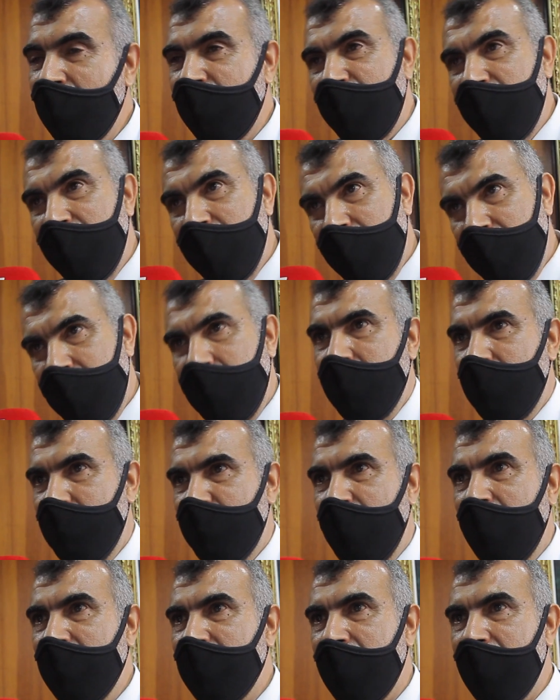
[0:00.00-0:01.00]
في
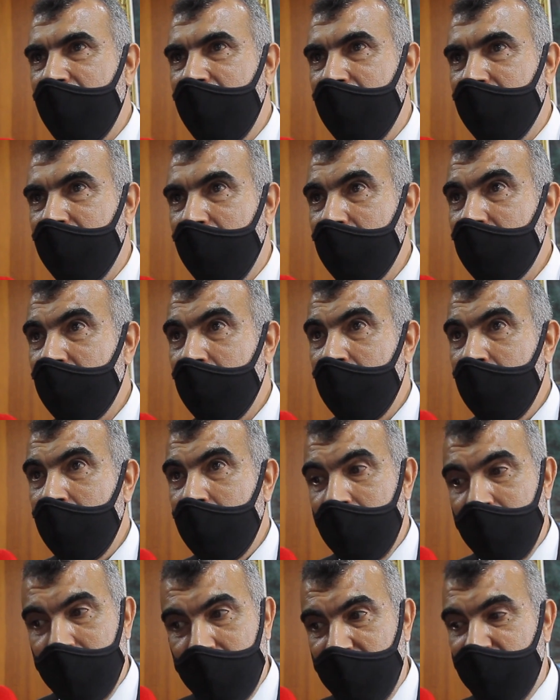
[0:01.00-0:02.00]
في هذه الرياضات
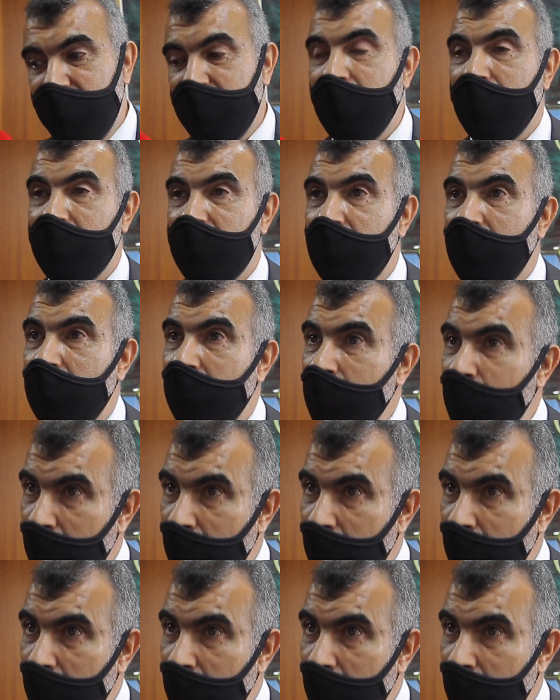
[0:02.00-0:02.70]
كيف ذكرتي